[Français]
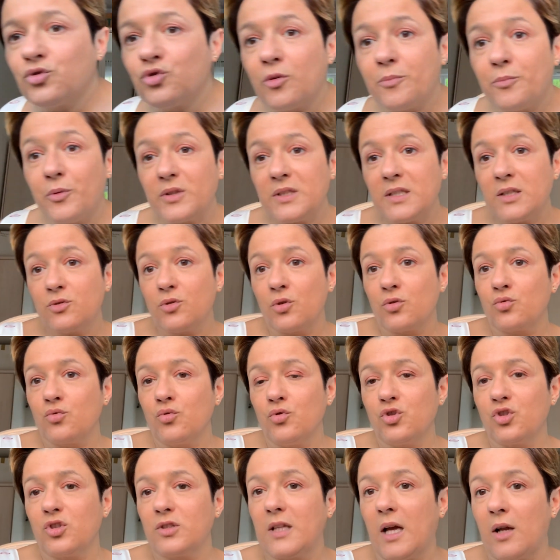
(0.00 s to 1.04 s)
une petite
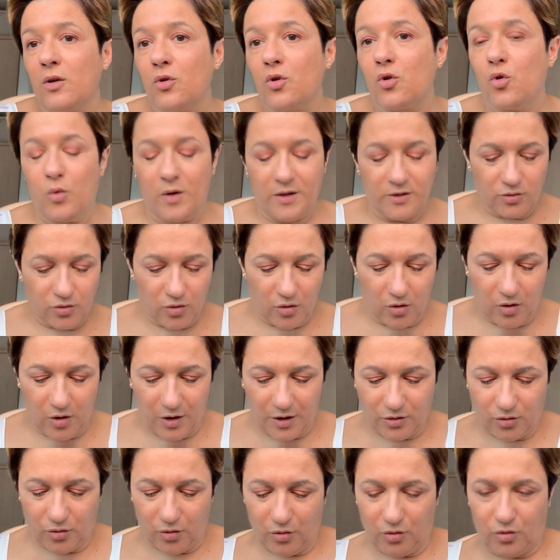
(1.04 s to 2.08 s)
touche dans le coin de
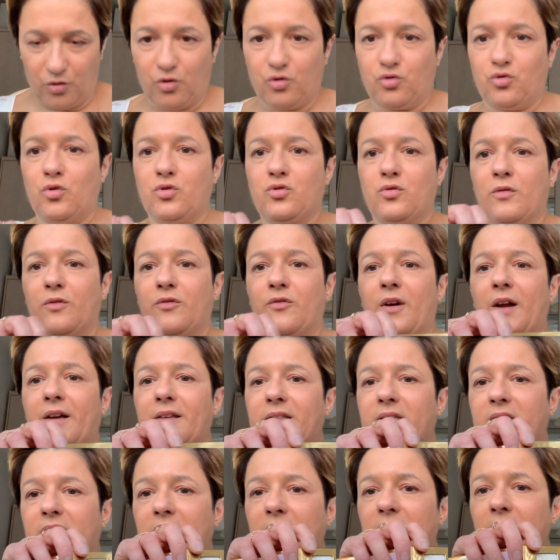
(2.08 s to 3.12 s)
l'œil donc de ce
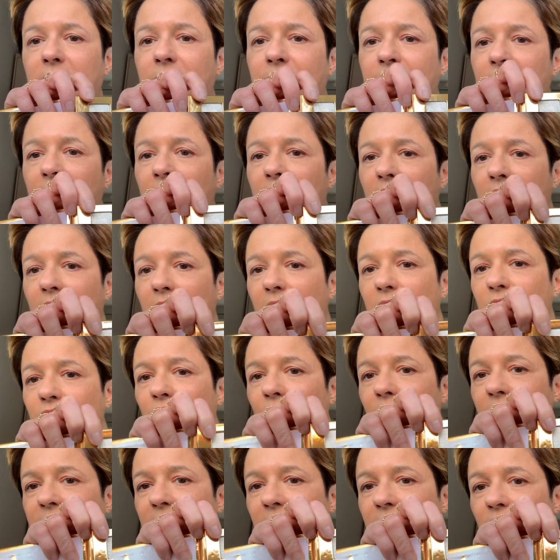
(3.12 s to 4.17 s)
farci.
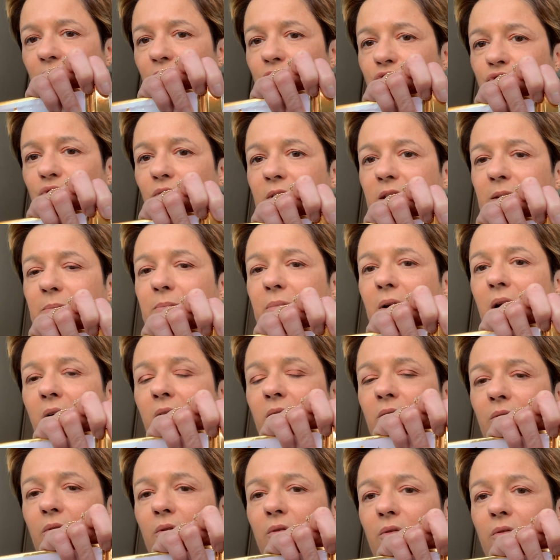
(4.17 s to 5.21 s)
Donc c'est un joli
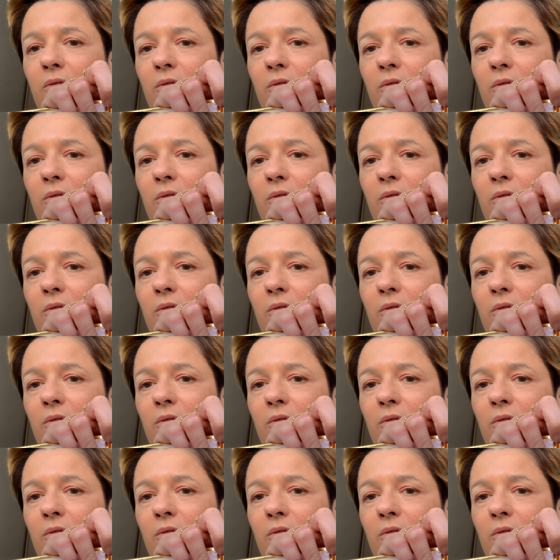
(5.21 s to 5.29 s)
blanc